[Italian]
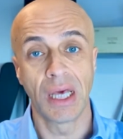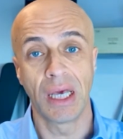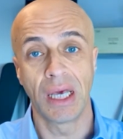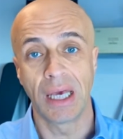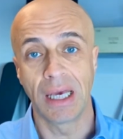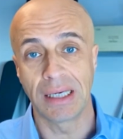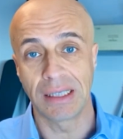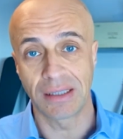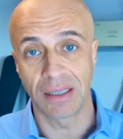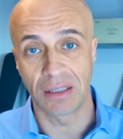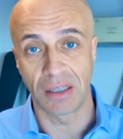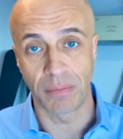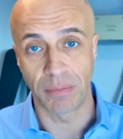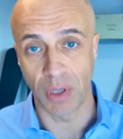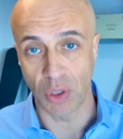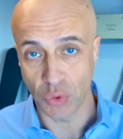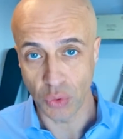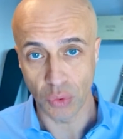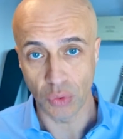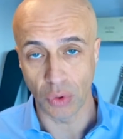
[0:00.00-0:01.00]
E se ti è
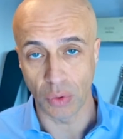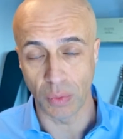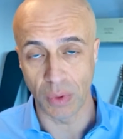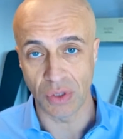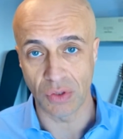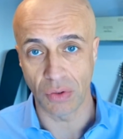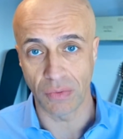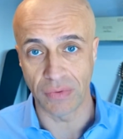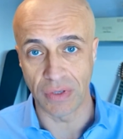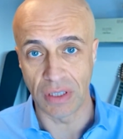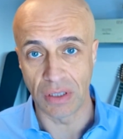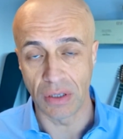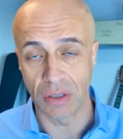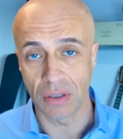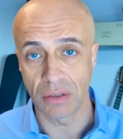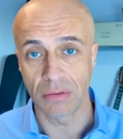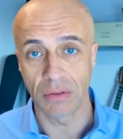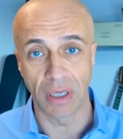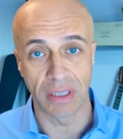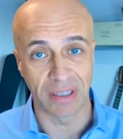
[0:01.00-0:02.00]
piaciuto questo
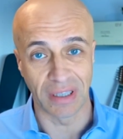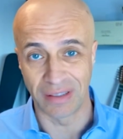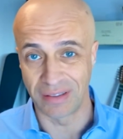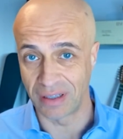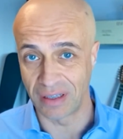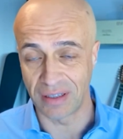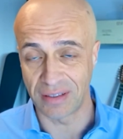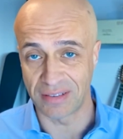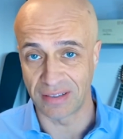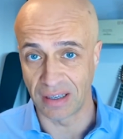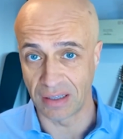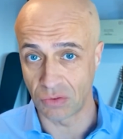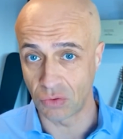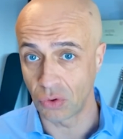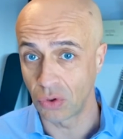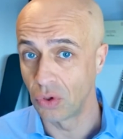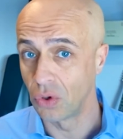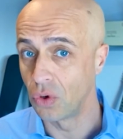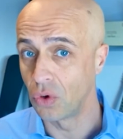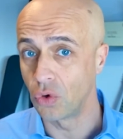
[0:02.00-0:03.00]
video e ti è interessato,
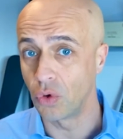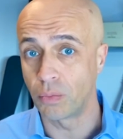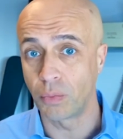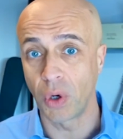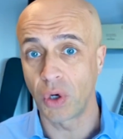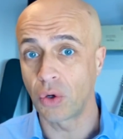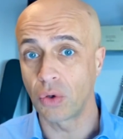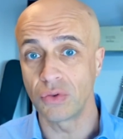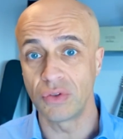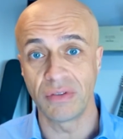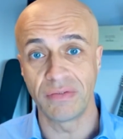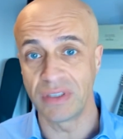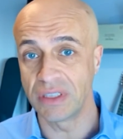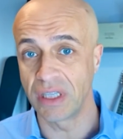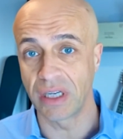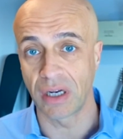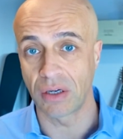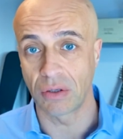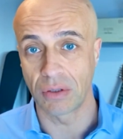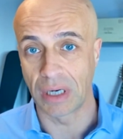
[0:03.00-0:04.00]
lo puoi
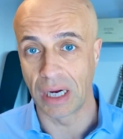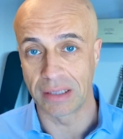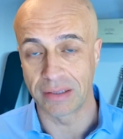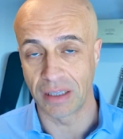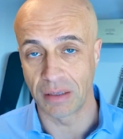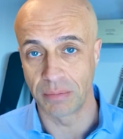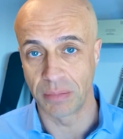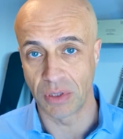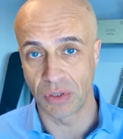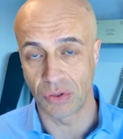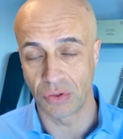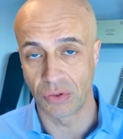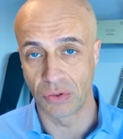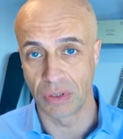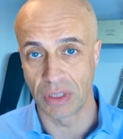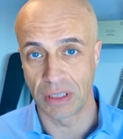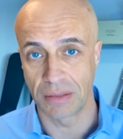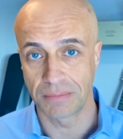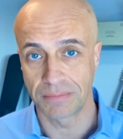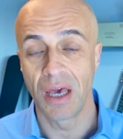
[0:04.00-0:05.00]
condividere con altre
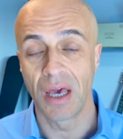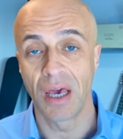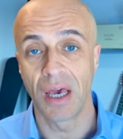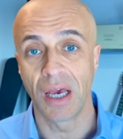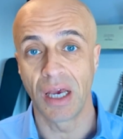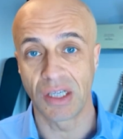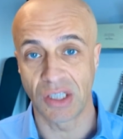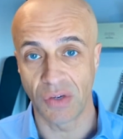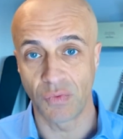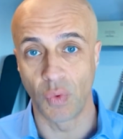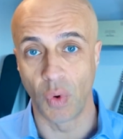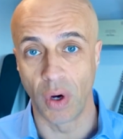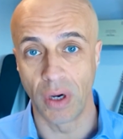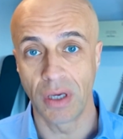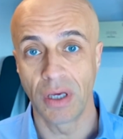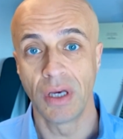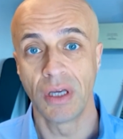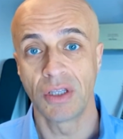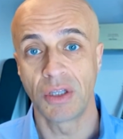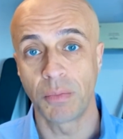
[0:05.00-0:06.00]
persone. E se vuoi,
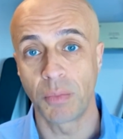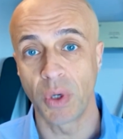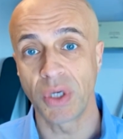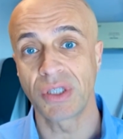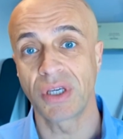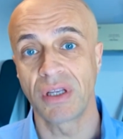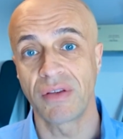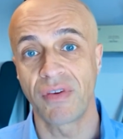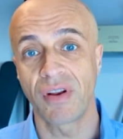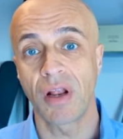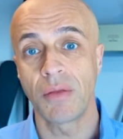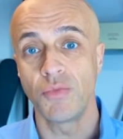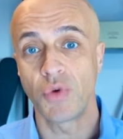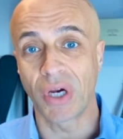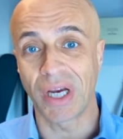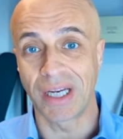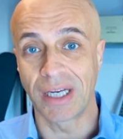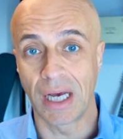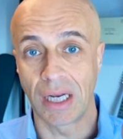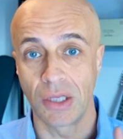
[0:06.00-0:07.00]
ti puoi iscrivere al mio
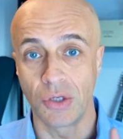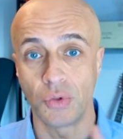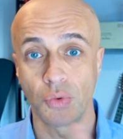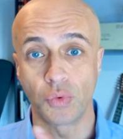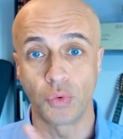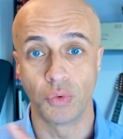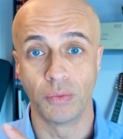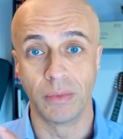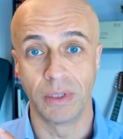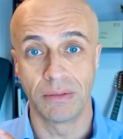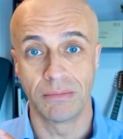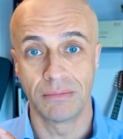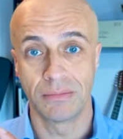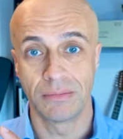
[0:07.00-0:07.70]
canale YouTube